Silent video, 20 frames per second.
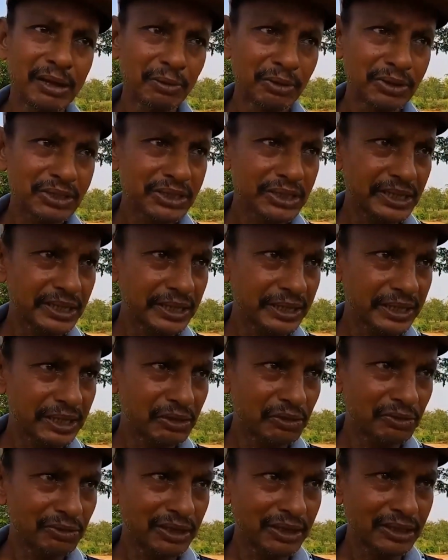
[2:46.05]
এবং সেই
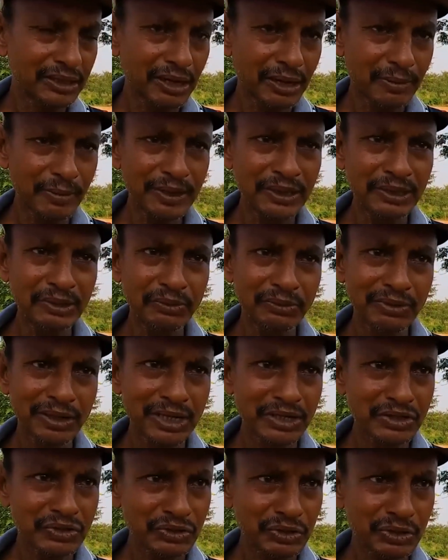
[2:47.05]
কেন্দুলি গ্রামেই
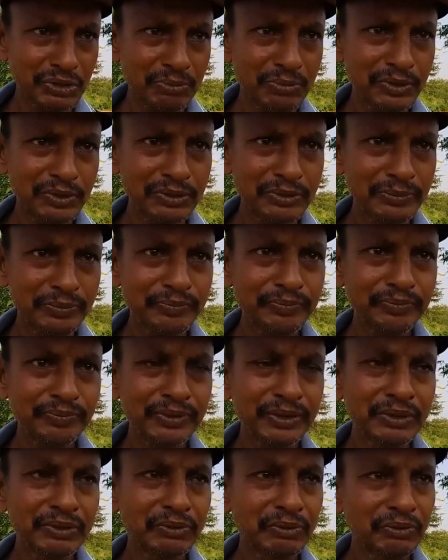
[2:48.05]
ওনার জন্ম
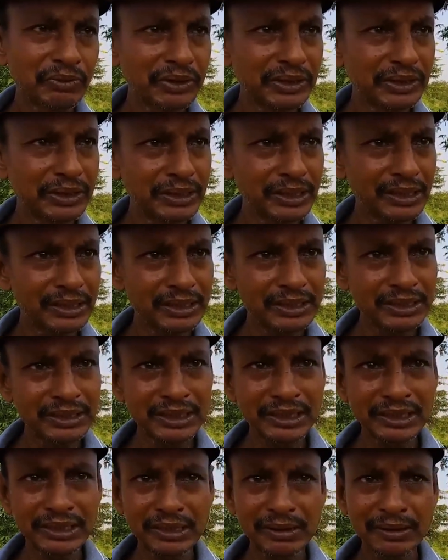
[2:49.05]
উনি এইখান
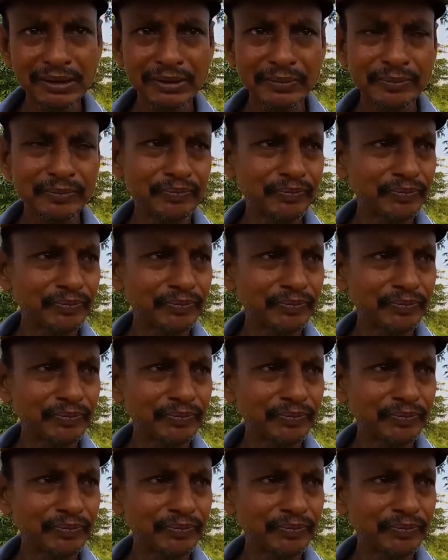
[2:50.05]
থেকেই